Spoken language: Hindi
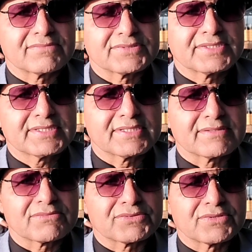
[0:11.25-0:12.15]
मुझे
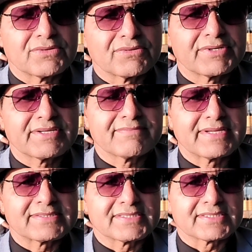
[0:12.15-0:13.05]
कुछ लोगों ने
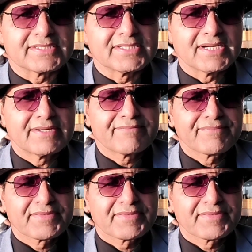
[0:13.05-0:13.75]
मैसेज किया